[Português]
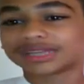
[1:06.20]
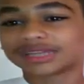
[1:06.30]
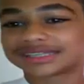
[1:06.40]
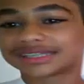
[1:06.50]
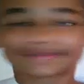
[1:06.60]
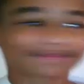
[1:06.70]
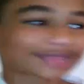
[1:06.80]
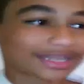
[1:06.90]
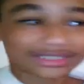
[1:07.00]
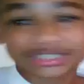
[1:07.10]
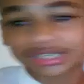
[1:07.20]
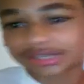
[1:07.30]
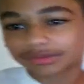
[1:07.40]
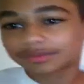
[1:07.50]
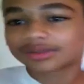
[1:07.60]
deles.
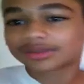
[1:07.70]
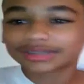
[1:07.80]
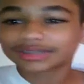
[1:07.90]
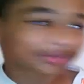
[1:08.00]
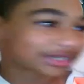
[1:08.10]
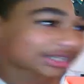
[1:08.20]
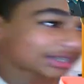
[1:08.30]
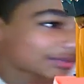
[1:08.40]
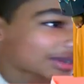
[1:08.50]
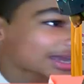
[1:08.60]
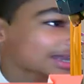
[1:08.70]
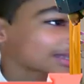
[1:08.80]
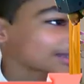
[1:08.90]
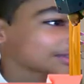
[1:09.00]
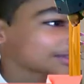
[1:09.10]
Tirando o baú lendário, porque já tem uma
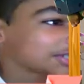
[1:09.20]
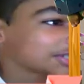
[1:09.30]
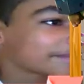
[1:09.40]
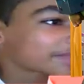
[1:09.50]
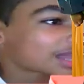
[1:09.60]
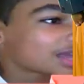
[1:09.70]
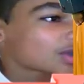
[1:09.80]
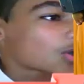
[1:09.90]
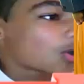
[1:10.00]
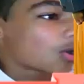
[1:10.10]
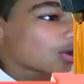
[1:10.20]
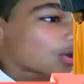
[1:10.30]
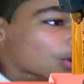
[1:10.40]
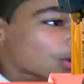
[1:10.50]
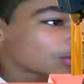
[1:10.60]
garantida.
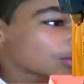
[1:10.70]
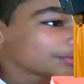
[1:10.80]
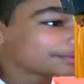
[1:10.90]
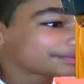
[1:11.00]
Ouro,